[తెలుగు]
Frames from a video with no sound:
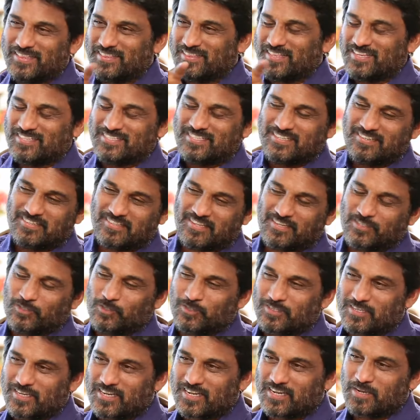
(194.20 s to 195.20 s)
ఇంత జీవితం
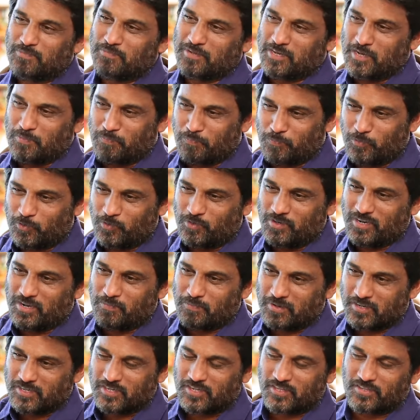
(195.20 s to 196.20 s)
చూసాక మీరు ఇప్పుడున్న
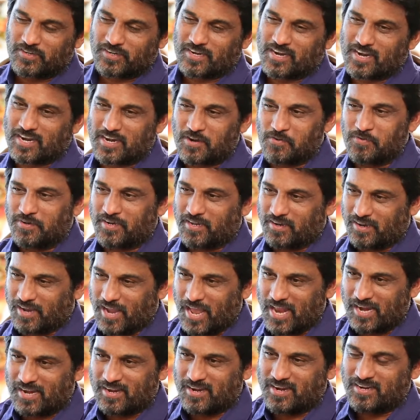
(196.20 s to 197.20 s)
మనుషులతో ఎట్లా ఉంటారు
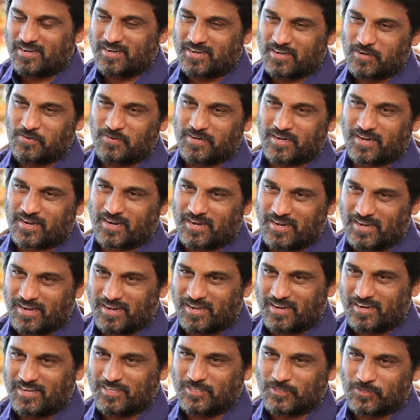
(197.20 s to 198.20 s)
క్యాల్కులేటెడ్గా ఉంటారా
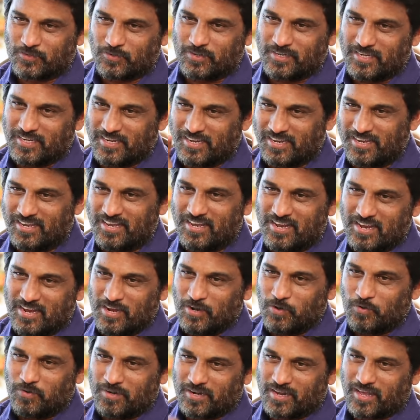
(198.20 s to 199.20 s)
లెక్కలేసుకొని
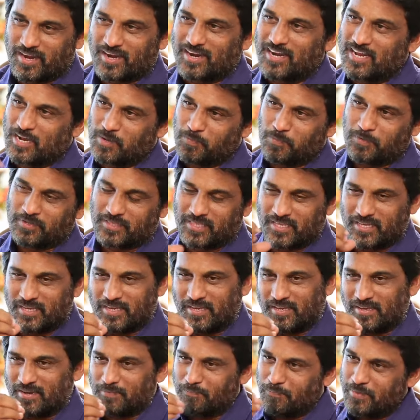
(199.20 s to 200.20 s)
ఉంటారా లేకపోతే
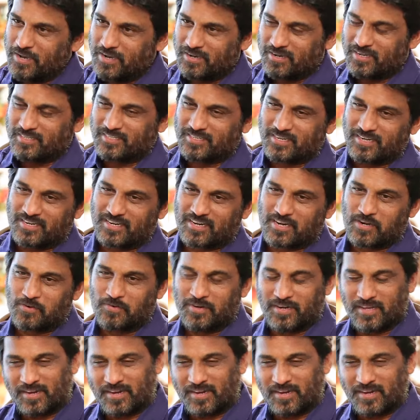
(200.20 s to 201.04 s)
మీకు నచ్చినట్టుగా